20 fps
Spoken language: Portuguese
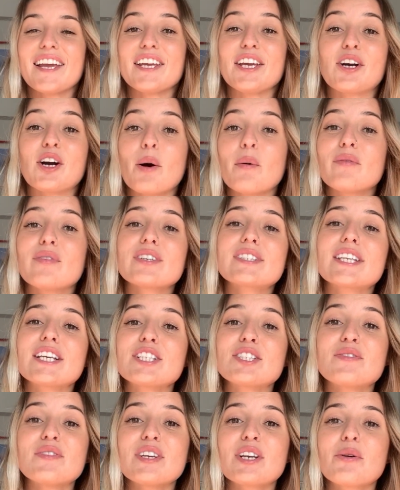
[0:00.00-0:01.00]
E como
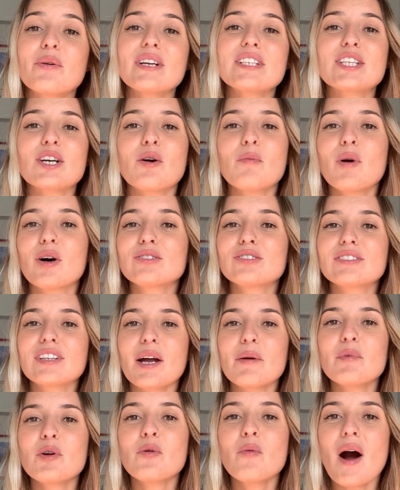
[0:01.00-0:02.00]
vocês viram, esse é o modo
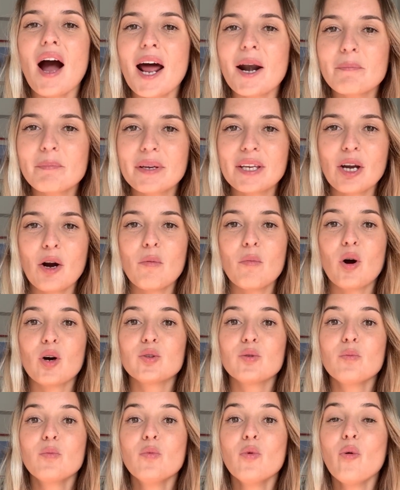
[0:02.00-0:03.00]
Time Warp, que é um
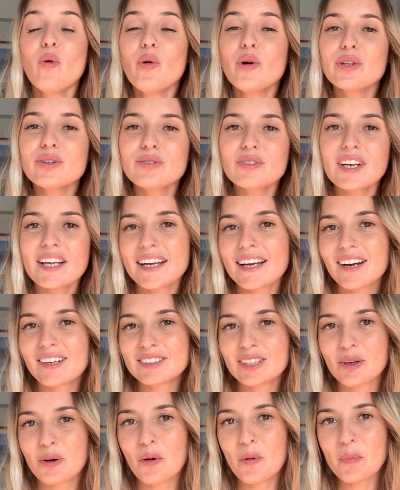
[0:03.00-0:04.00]
modo muito legal
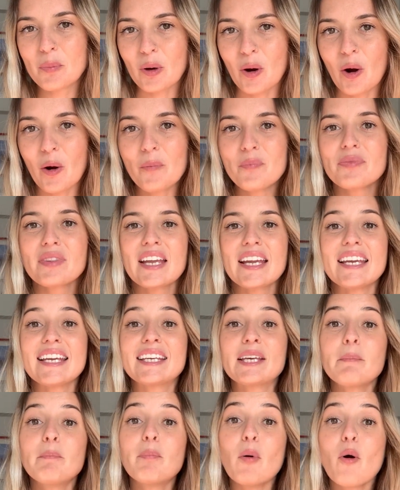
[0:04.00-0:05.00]
na GoPro e
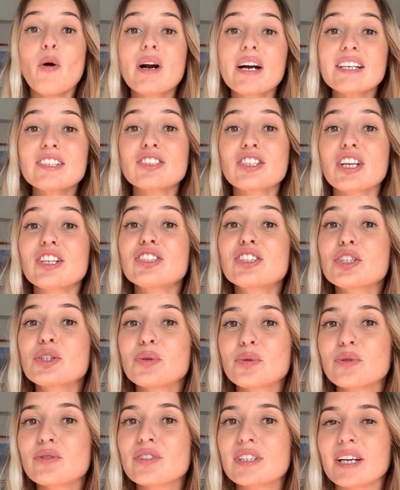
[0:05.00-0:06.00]
que pouca gente
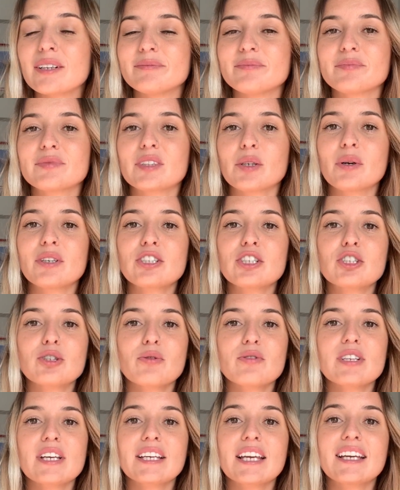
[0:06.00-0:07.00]
usa. Então a gente
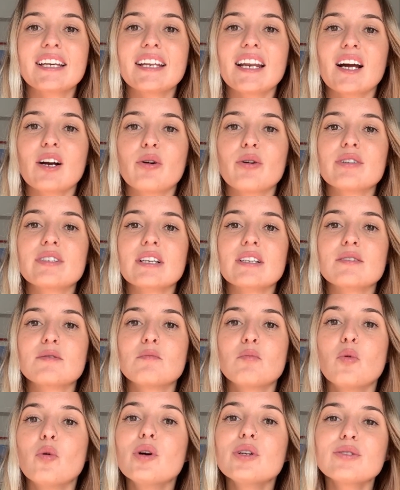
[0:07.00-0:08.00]
consegue criar coisas
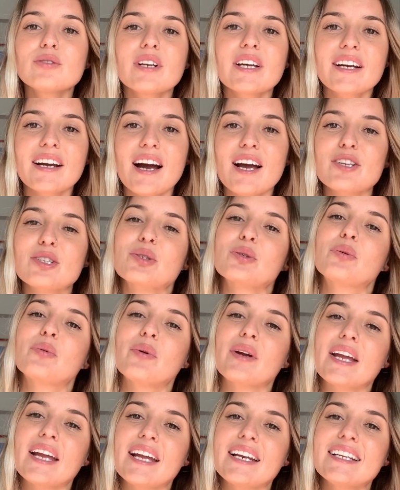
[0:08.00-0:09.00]
muito legais
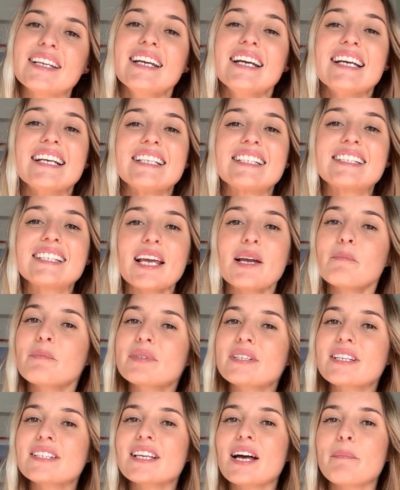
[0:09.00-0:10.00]
com ele, sem
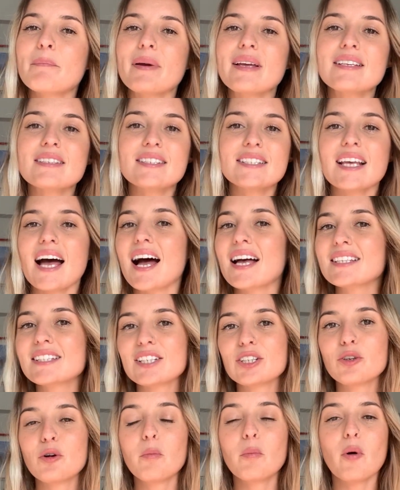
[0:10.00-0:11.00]
precisar pensar
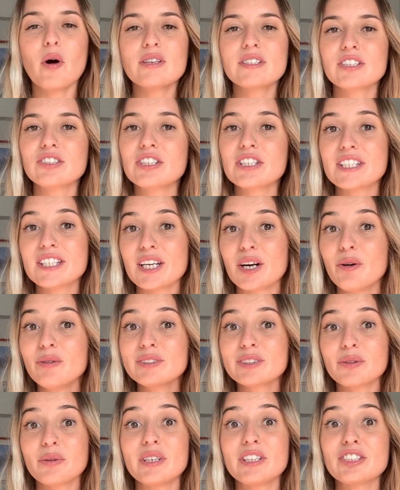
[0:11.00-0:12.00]
assim num pós-edição.
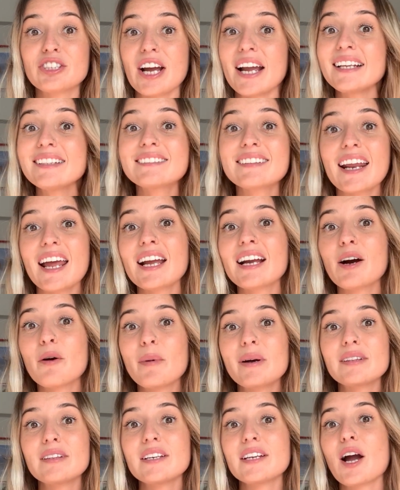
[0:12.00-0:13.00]
Então ele já entrega o
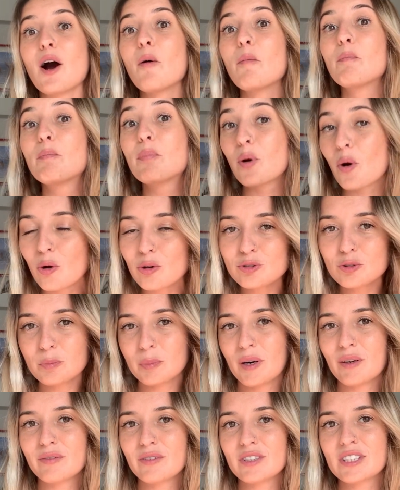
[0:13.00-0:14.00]
material pronto
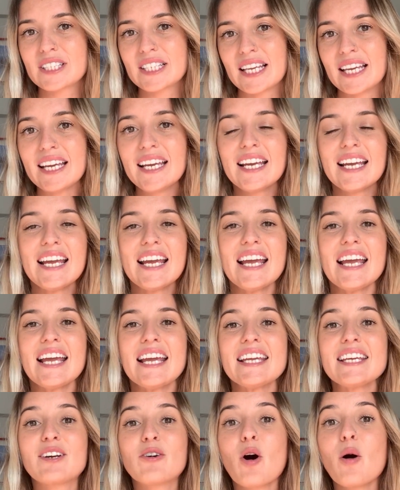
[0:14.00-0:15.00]
para você.
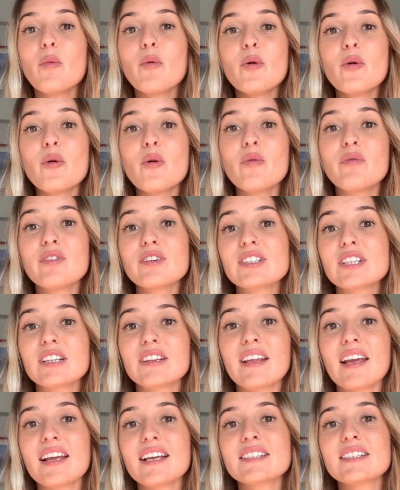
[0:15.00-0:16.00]
E como você
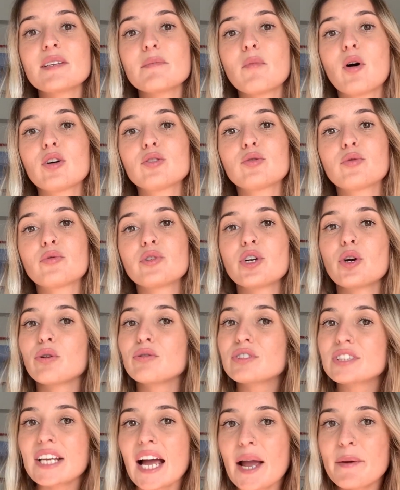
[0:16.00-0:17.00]
tem esse modo
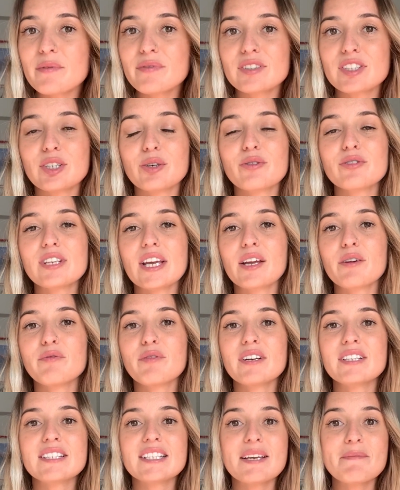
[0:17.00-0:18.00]
real time, você consegue
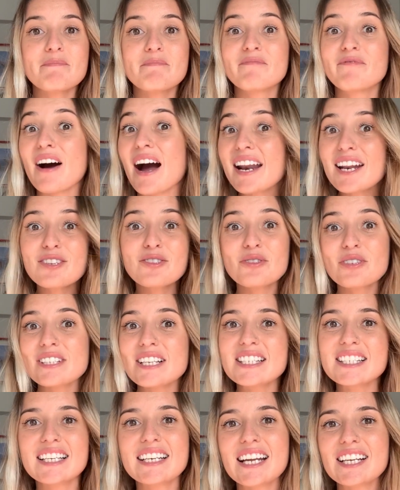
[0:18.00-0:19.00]
fazer várias
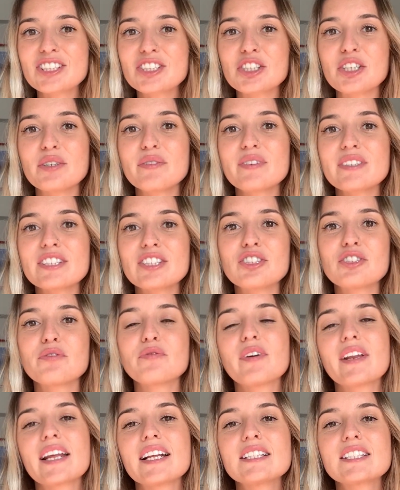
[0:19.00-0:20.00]
coisas criativas e
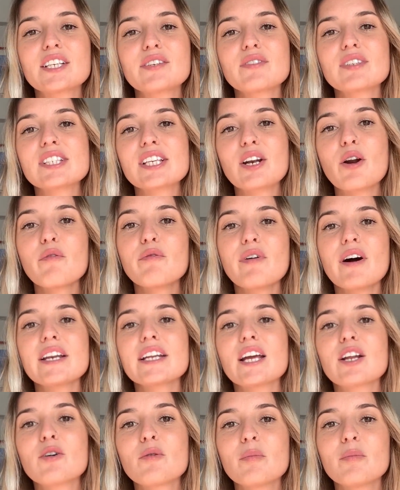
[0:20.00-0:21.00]
diferentes que você não
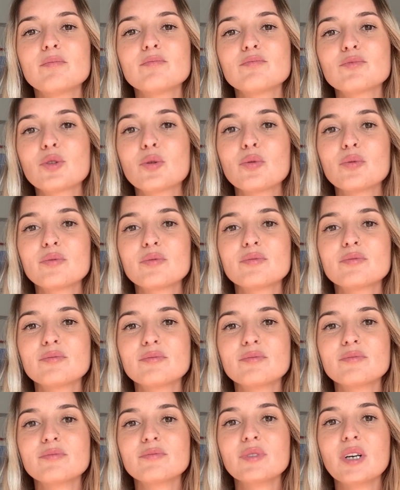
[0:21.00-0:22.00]
faria num,
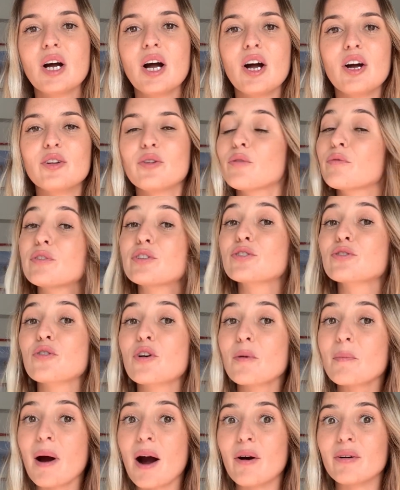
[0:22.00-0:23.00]
num, num vídeo
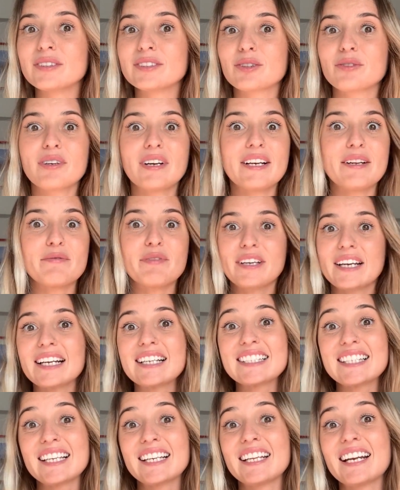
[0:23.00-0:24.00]
normal. Então ele fica
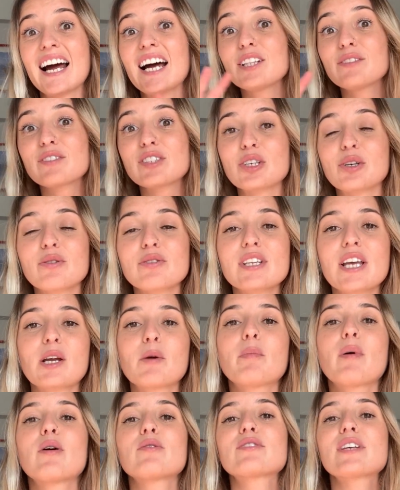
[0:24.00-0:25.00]
acelerado, você consegue
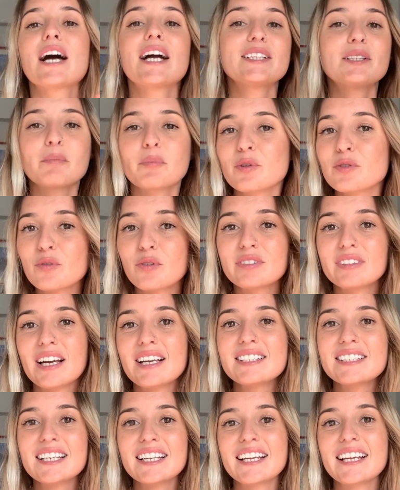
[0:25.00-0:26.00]
pausar e depois voltar
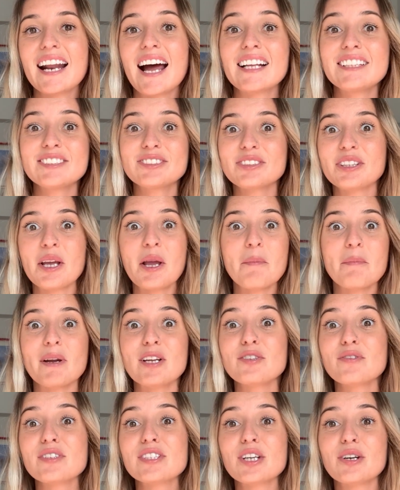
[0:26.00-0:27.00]
acelerado. Então de
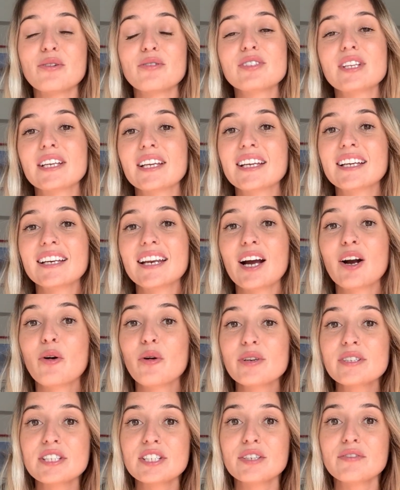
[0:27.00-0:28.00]
repente você consegue criar
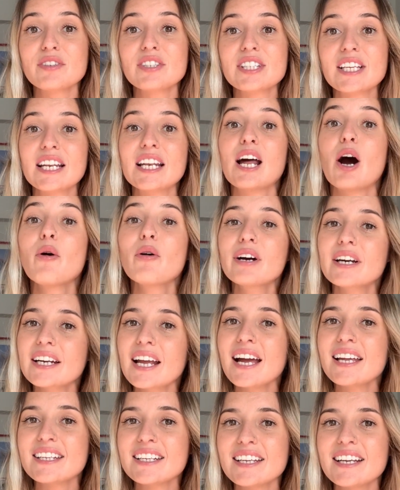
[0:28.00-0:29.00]
coisas que você não
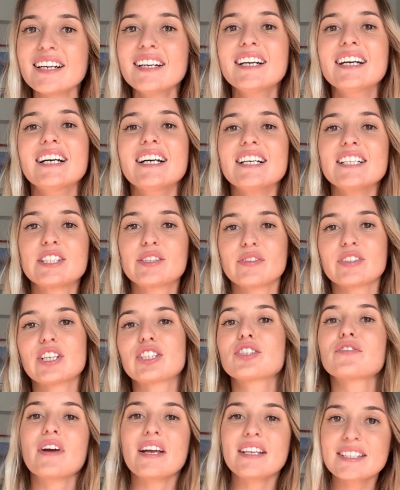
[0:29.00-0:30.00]
criaria se você
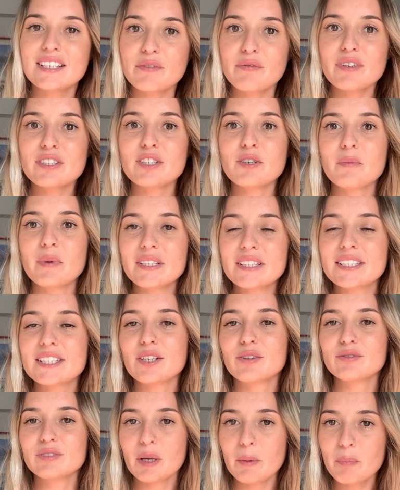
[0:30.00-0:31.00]
tivesse começa fazer uma
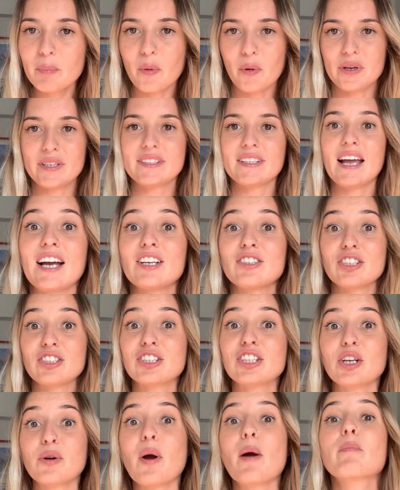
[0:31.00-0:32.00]
edição depois, A
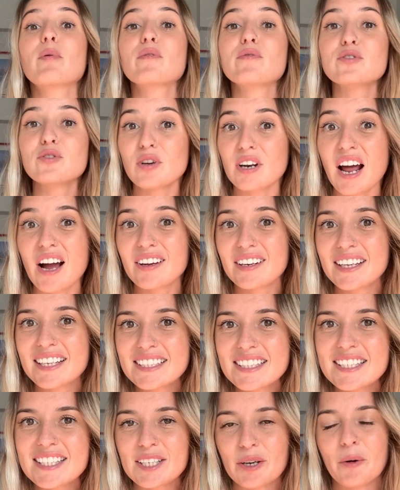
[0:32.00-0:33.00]
gente que não é profissional na
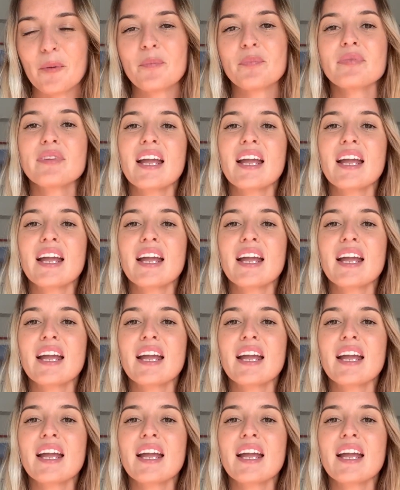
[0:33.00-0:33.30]
edição.